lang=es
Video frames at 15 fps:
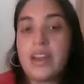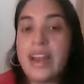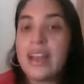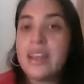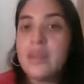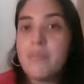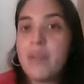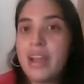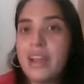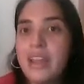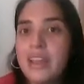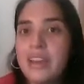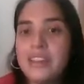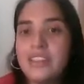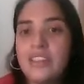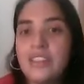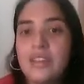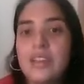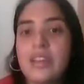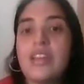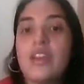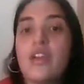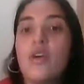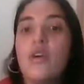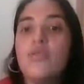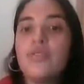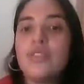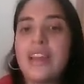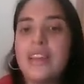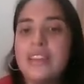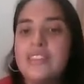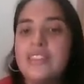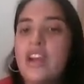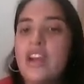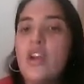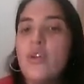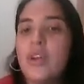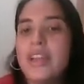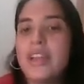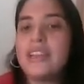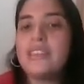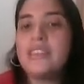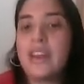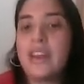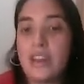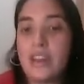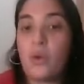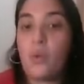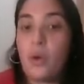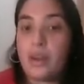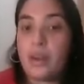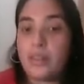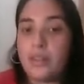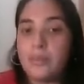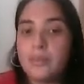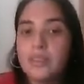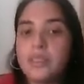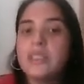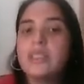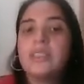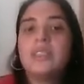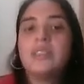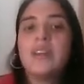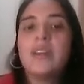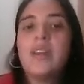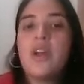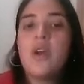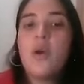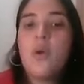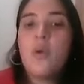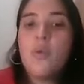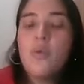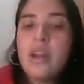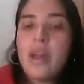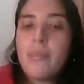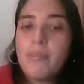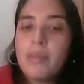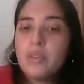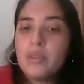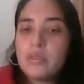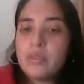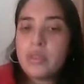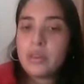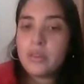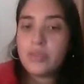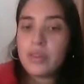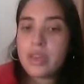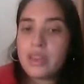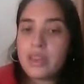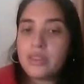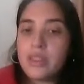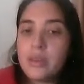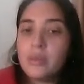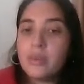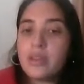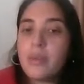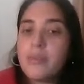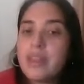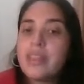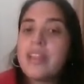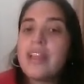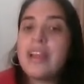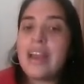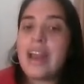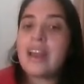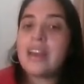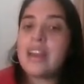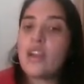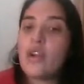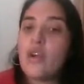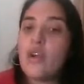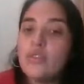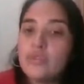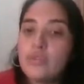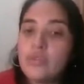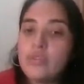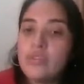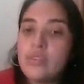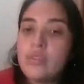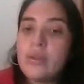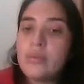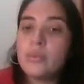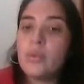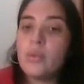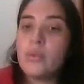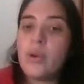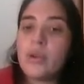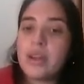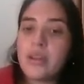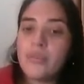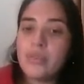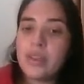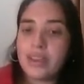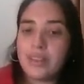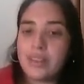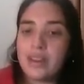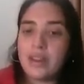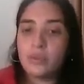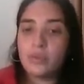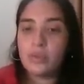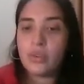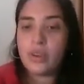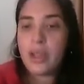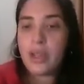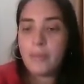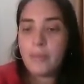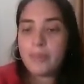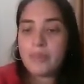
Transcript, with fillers: las imágenes y contradecir lo que ella recuerda. Un aspecto significativo también en la reconstrucción autobiográfica de la autora